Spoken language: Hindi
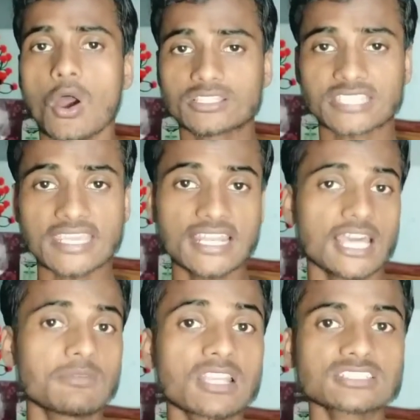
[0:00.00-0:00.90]
और चैनल
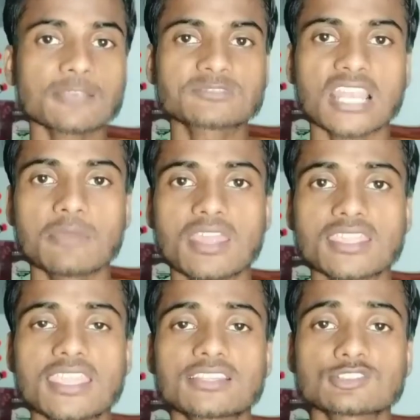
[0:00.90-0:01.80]
अभी तक सब्सक्राइब
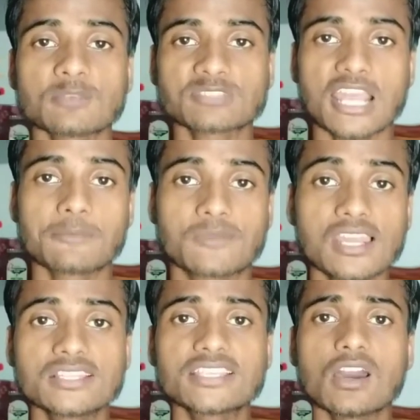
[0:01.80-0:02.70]
नहीं किया तो सब्सक्राइब
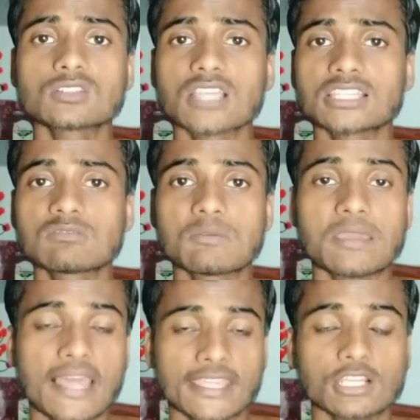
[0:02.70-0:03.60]
कर लीजिए और साथ ही में
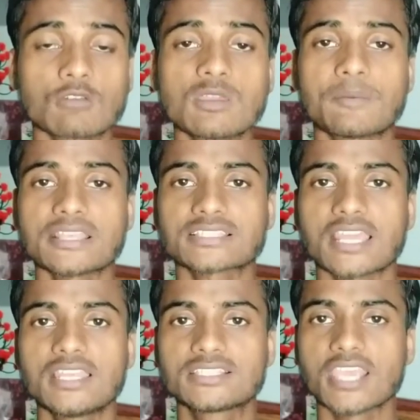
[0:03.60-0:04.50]
बेलाइकन को भी प्रेस
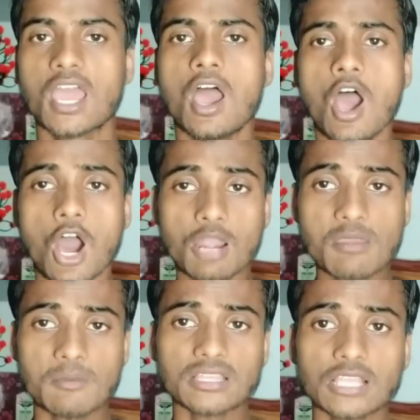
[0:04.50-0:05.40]
कर लीजिए और
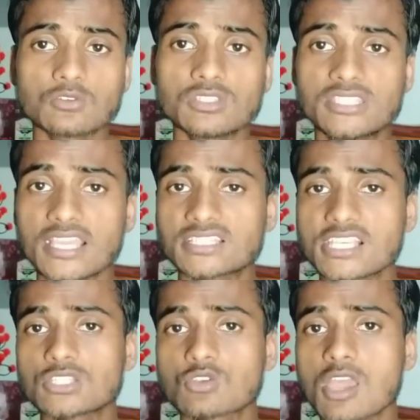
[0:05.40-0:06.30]
मैं बता दू ये
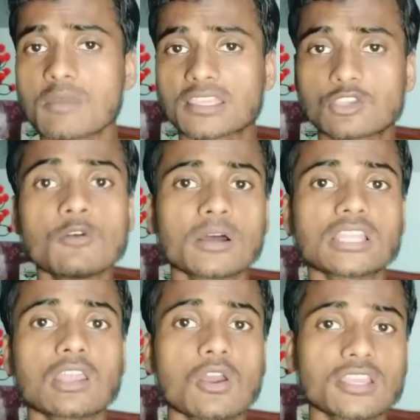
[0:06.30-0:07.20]
चीज जो है मैं क्यों
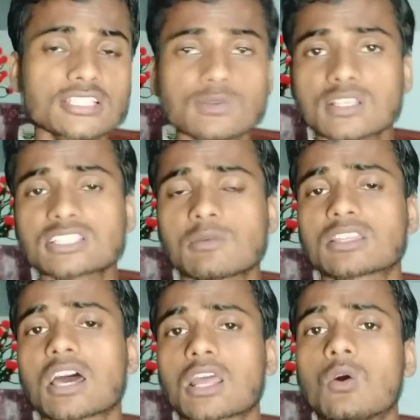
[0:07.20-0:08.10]
बता रहा हूँ किस वजह से
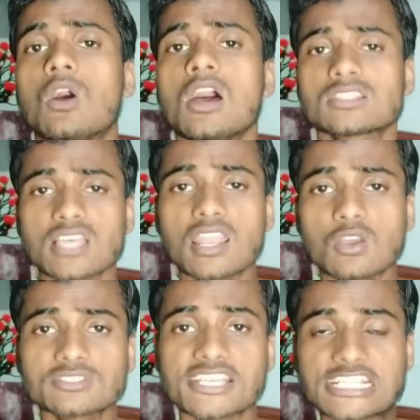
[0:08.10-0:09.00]
बता रहा हूँ सारा
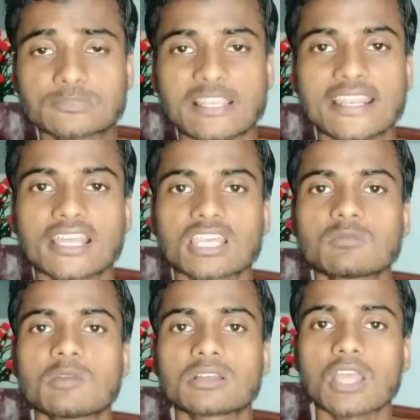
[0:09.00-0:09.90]
कुछ एक्सप्लेन करके
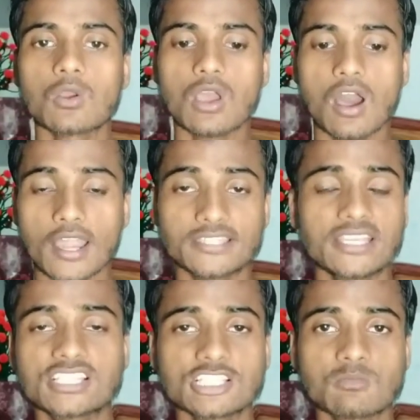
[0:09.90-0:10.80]
मैं बताऊंगा और
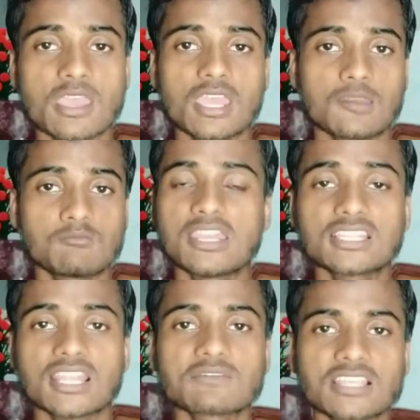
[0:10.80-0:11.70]
ये चीज मैं मेरी
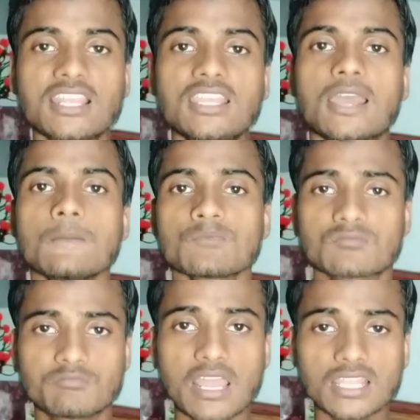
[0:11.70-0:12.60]
तरफ से नहीं है
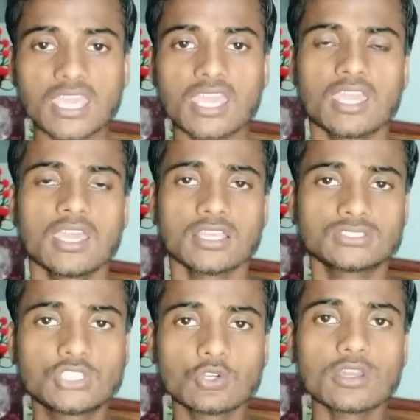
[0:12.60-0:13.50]
बल्कि
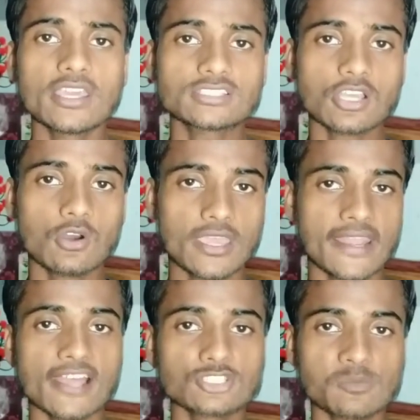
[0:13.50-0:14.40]
जियो ने जो
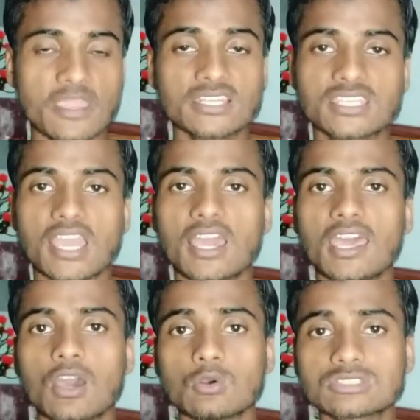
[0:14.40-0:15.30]
अनाउंसमेंट किया
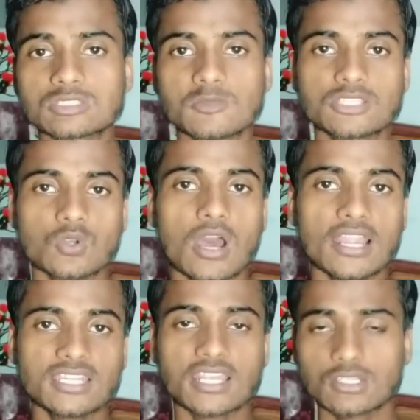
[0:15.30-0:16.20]
है उसमें जो
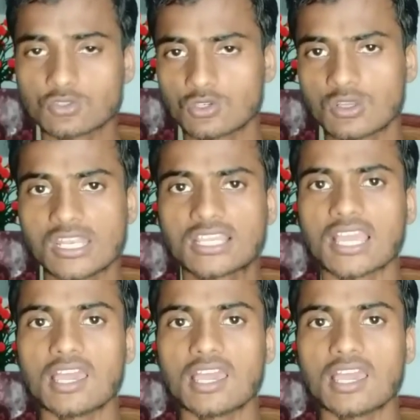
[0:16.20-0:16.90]
आर्टिकल जो उन्होंने लिखा